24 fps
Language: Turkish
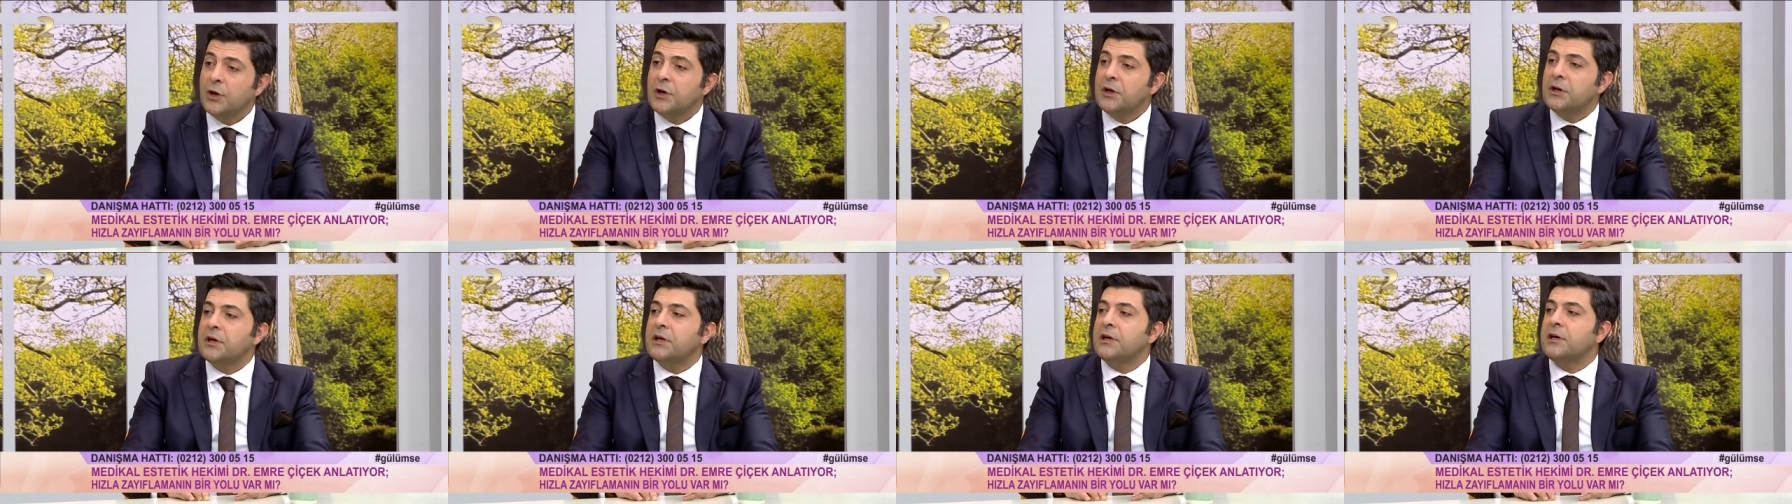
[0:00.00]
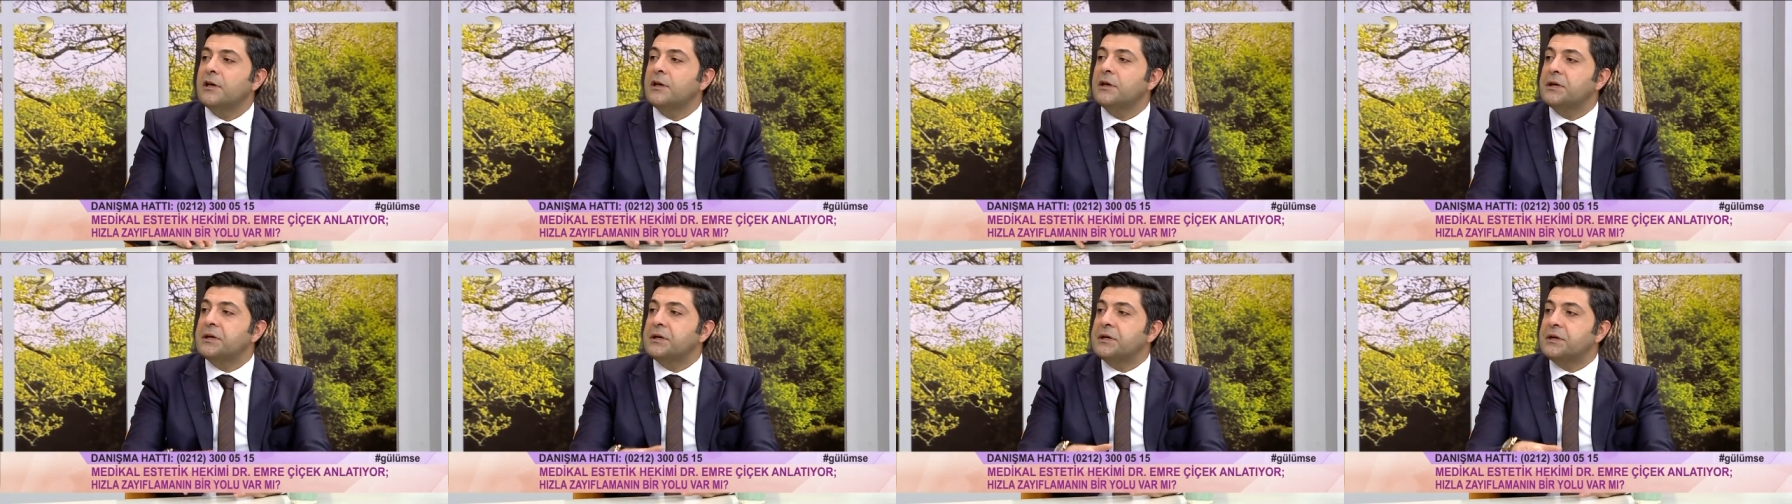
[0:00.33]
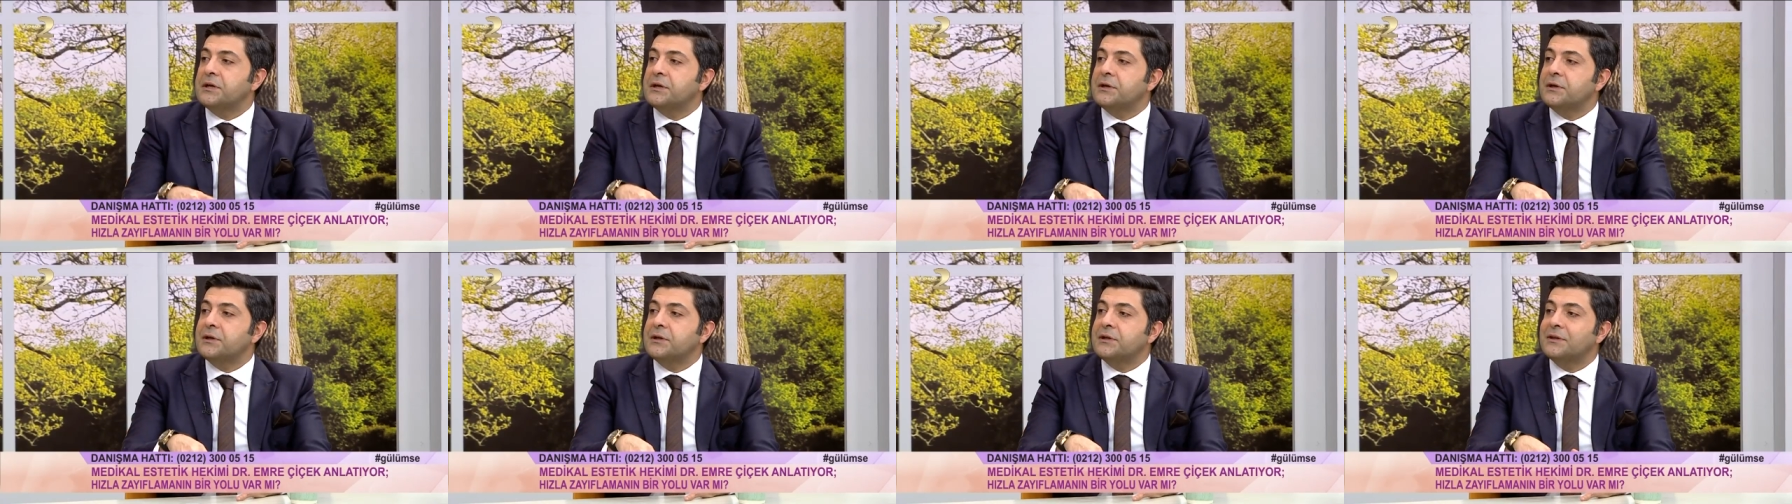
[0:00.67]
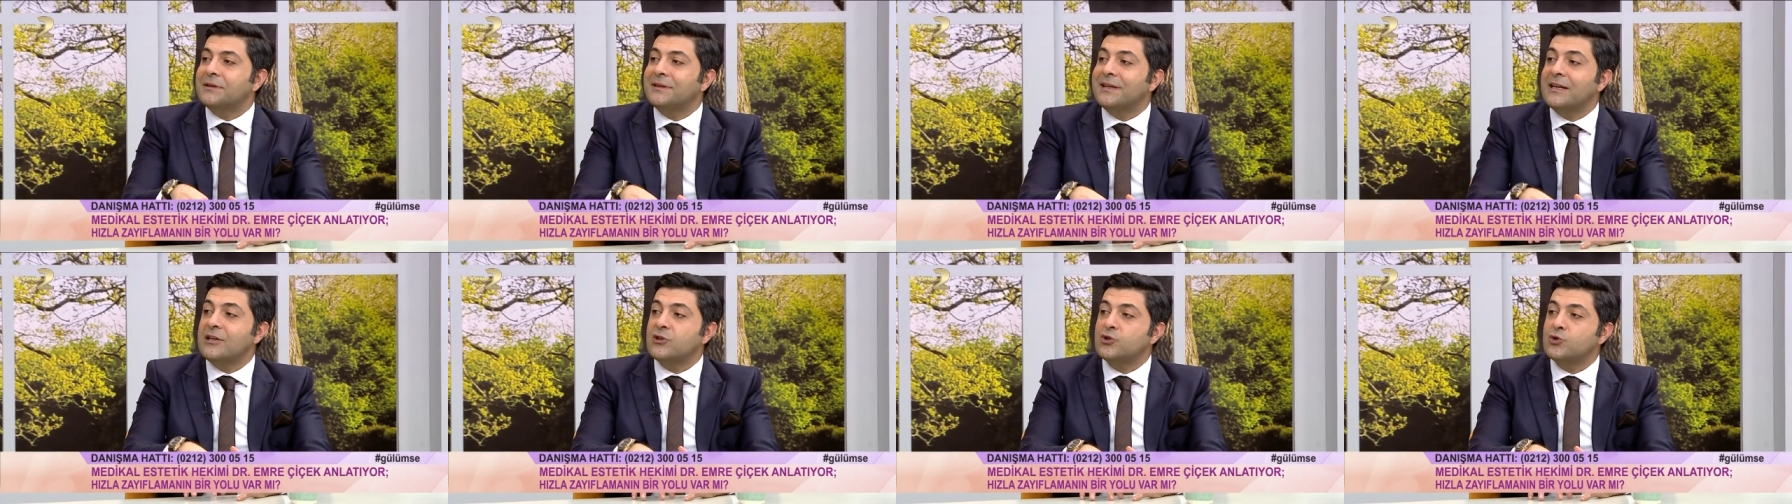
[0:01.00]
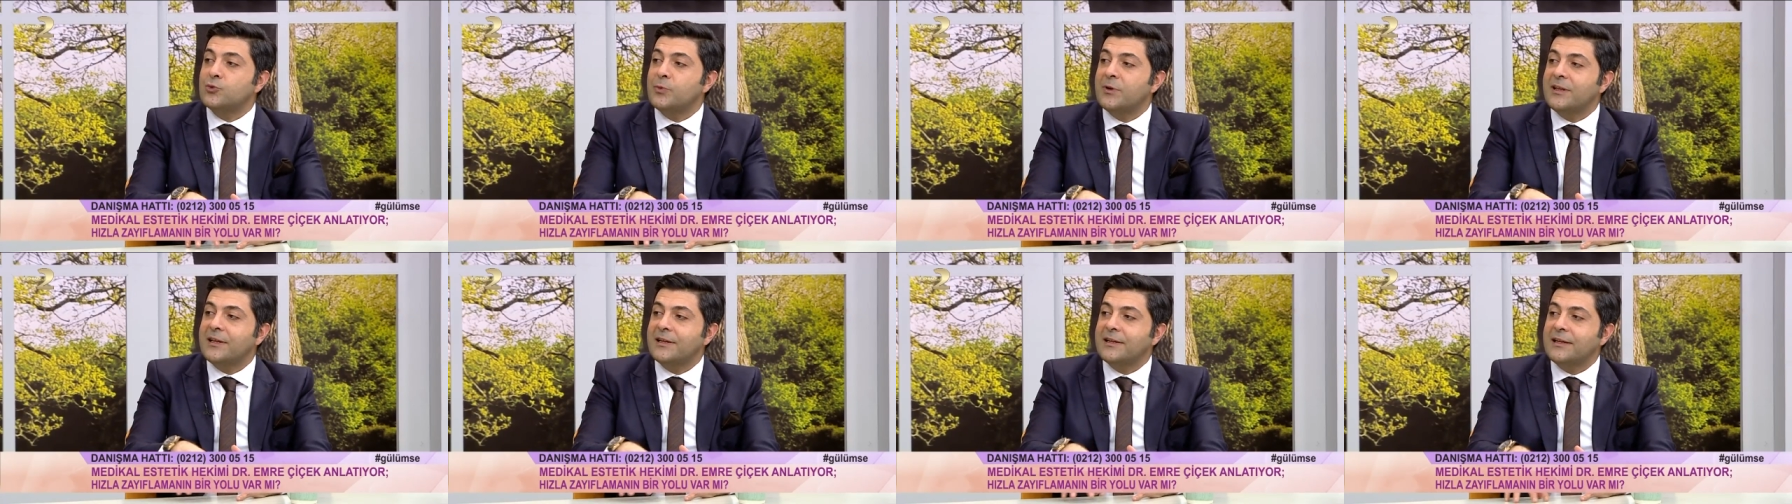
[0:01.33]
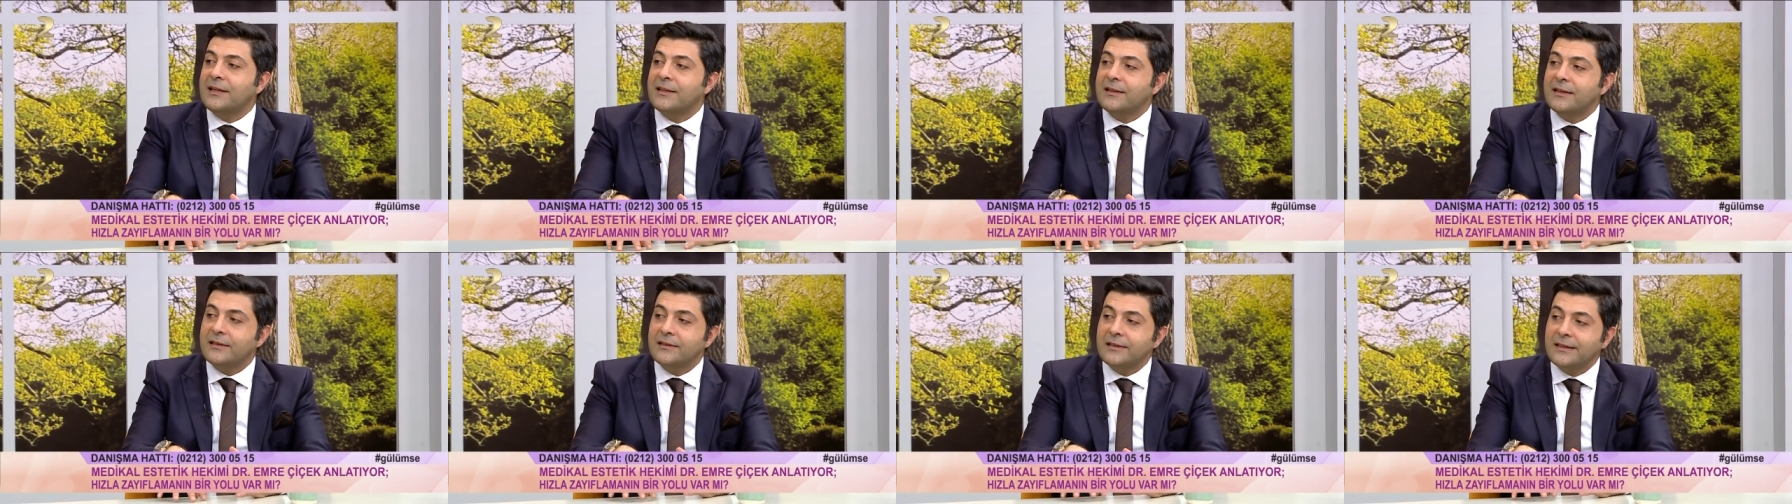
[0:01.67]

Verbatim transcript: e, tecrübelerine da,